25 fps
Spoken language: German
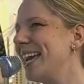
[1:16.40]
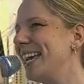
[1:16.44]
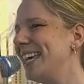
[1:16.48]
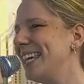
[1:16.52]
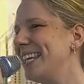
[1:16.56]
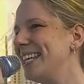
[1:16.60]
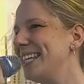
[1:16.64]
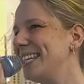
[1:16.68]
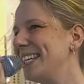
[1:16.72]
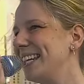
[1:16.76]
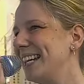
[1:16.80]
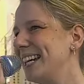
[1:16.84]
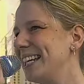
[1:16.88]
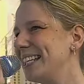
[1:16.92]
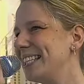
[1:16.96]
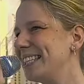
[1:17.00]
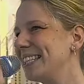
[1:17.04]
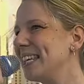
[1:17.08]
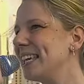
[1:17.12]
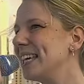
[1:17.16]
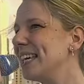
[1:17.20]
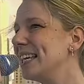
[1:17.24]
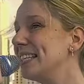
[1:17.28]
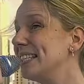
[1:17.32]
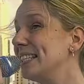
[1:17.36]
in das
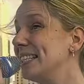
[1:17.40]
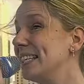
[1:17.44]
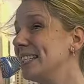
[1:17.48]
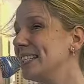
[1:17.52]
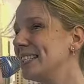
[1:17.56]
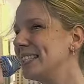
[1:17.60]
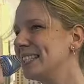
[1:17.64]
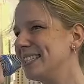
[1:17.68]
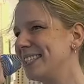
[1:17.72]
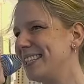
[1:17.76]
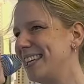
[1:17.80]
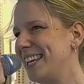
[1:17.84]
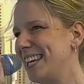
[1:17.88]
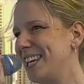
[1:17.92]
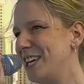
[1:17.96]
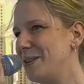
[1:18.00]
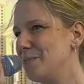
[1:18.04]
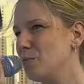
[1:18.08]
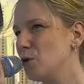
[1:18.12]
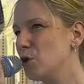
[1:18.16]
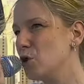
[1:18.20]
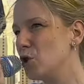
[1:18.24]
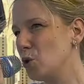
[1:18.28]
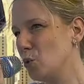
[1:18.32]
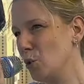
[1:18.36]

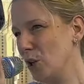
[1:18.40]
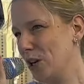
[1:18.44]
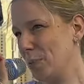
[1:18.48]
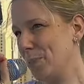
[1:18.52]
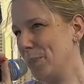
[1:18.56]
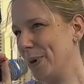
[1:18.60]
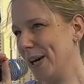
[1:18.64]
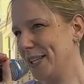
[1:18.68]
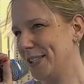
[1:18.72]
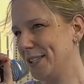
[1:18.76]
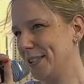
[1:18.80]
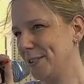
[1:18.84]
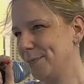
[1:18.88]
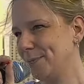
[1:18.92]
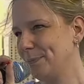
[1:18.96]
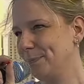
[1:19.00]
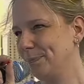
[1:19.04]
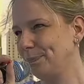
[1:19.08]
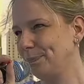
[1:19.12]
System Schule passen.